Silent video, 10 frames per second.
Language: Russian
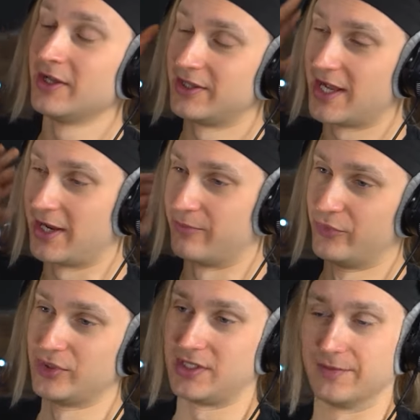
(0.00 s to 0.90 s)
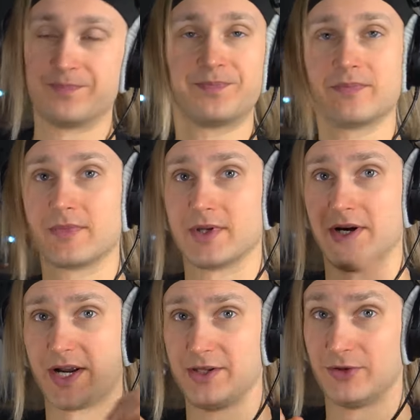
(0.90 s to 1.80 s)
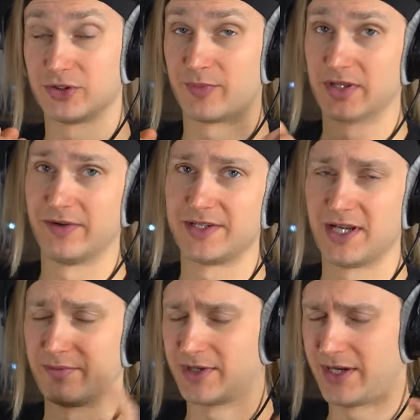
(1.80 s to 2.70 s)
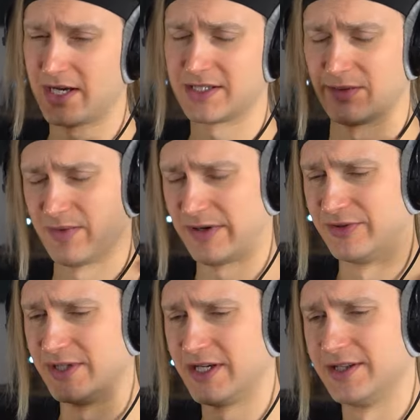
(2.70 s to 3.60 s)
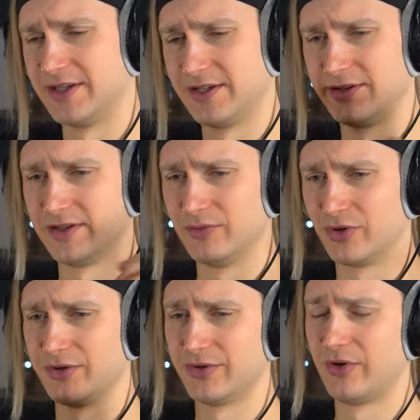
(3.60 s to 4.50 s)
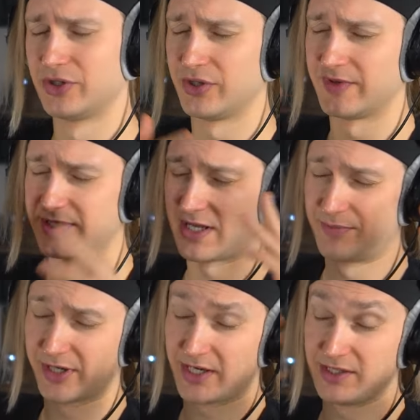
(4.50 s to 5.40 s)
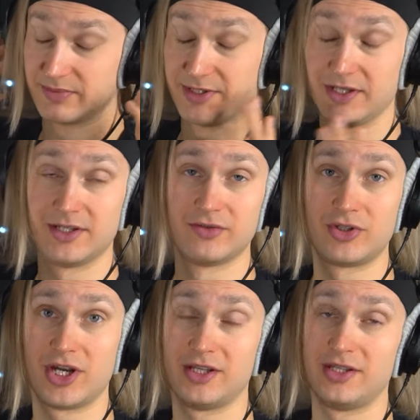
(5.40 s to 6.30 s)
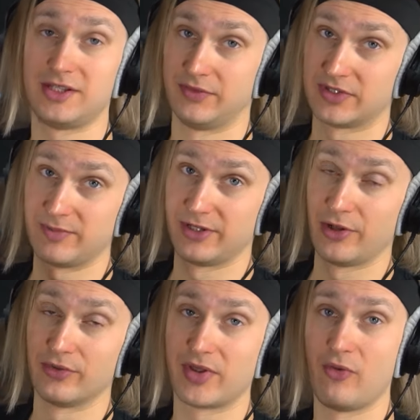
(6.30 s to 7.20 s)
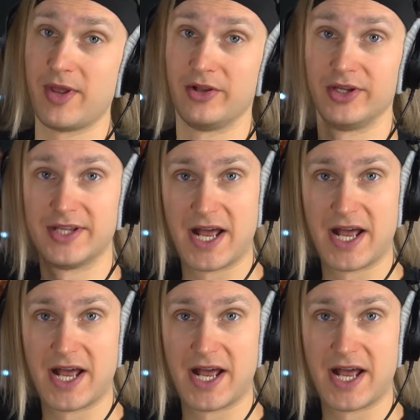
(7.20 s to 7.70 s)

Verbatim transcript: Далее, Бусти. Ранний доступ к новостям, к реакциям, дополнительный контент и многое другое ждет вас там. Проходите, смотрите, изучайте, если вы смелые, ловкие, умелые.